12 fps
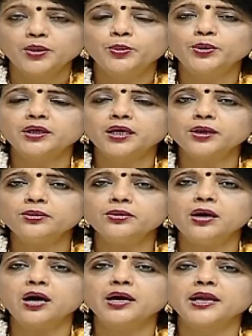ஒரு கரு
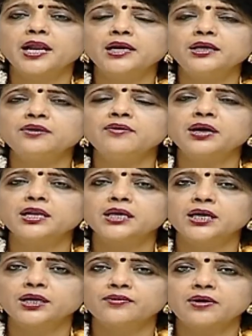எட்டு வார
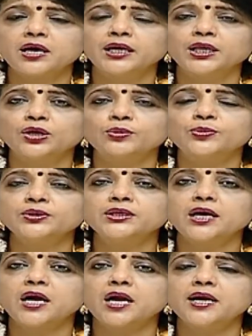கருவாக இருக்கும்போது
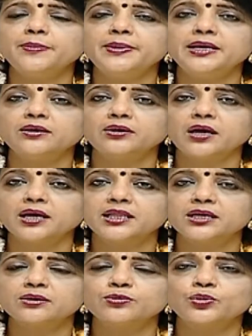ஹார்ட் பீட்
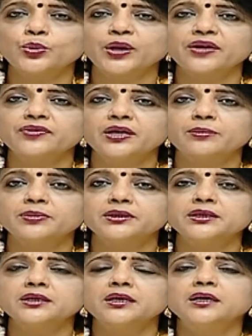அதிகம் குறைவு
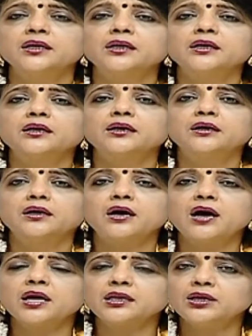என்பது
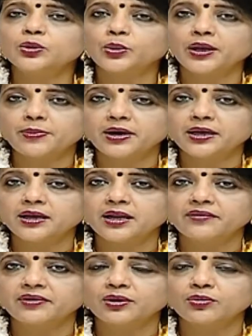ஹார்ட்டில்
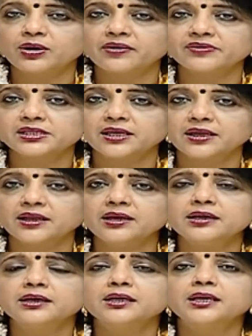குறைபாடுனால் வரணுன்ற அவசியம் இல்லை
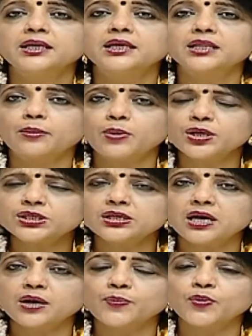இது
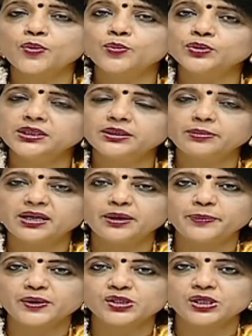அபாஷனாக போகும்போது இந்த
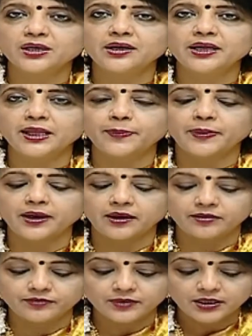மாதிரி பிரச்சனைகள் ஏற்படலாம்